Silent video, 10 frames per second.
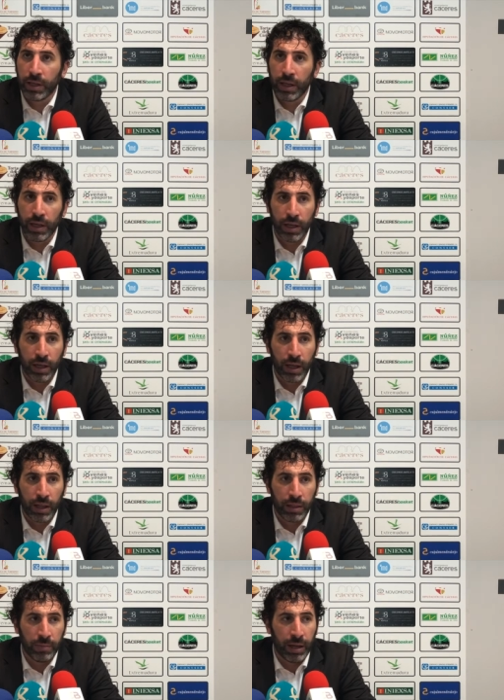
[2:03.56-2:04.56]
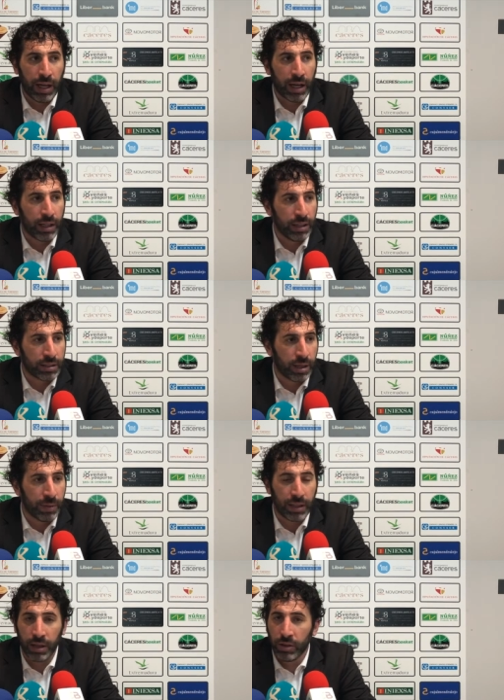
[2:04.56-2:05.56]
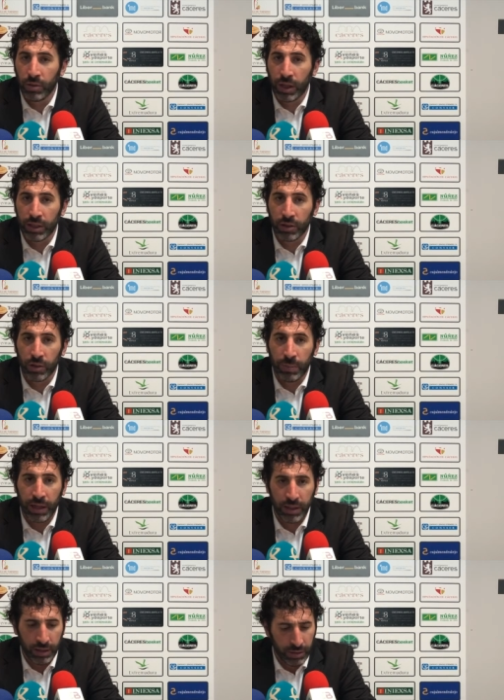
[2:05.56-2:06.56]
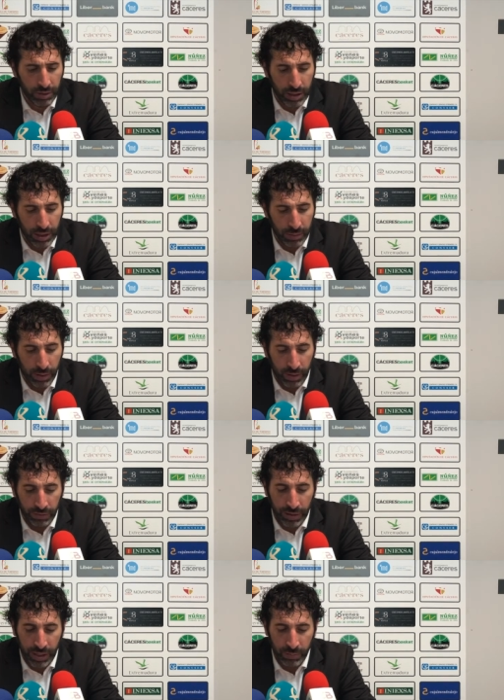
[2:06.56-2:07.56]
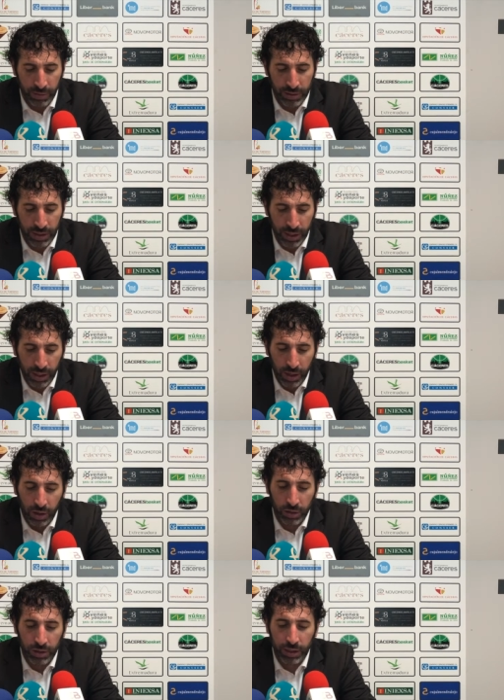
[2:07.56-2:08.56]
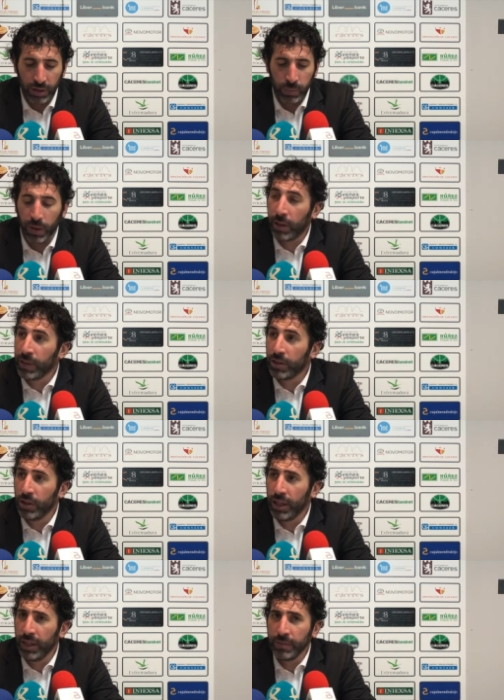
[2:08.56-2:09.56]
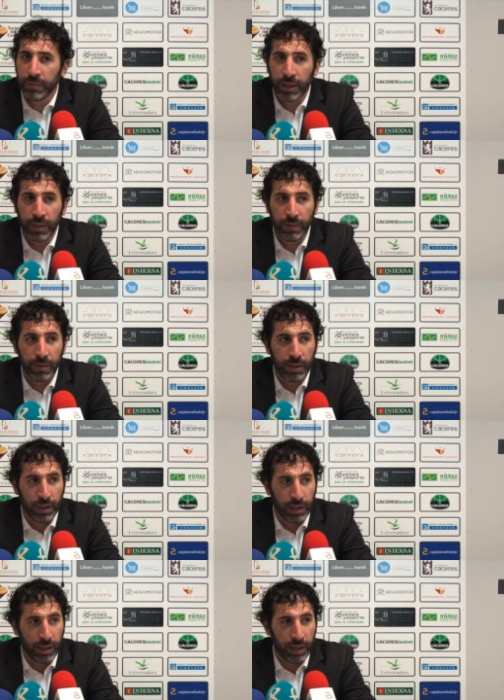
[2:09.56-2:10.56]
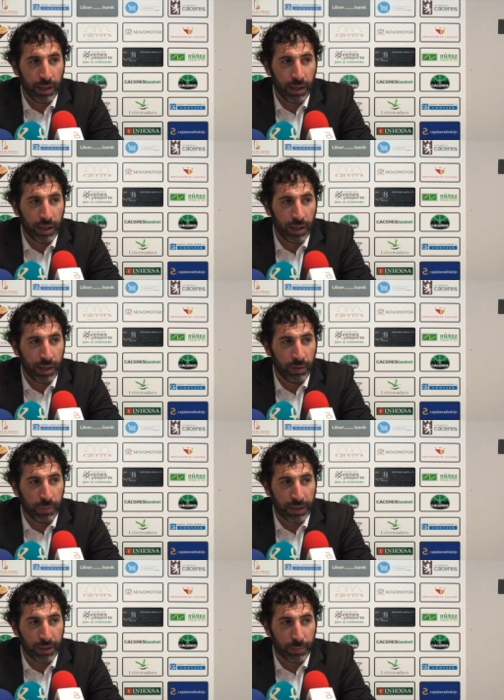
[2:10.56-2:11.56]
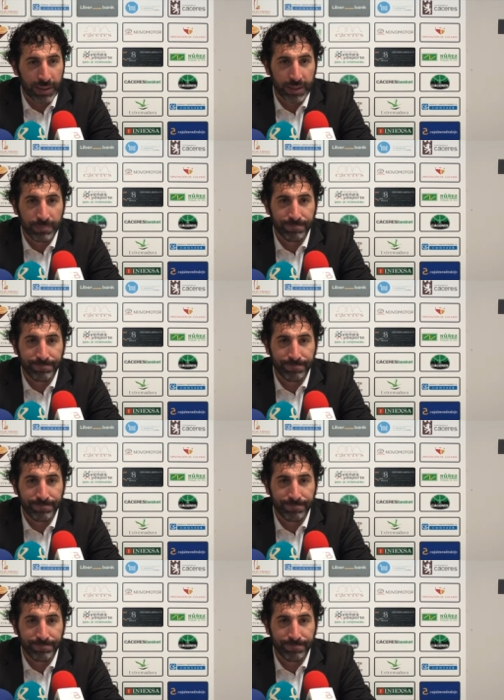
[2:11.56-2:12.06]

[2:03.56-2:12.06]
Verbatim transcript: encima la gente ha estado apretando durante todo el partido y bueno, al final pues contentos por la victoria y un partido más.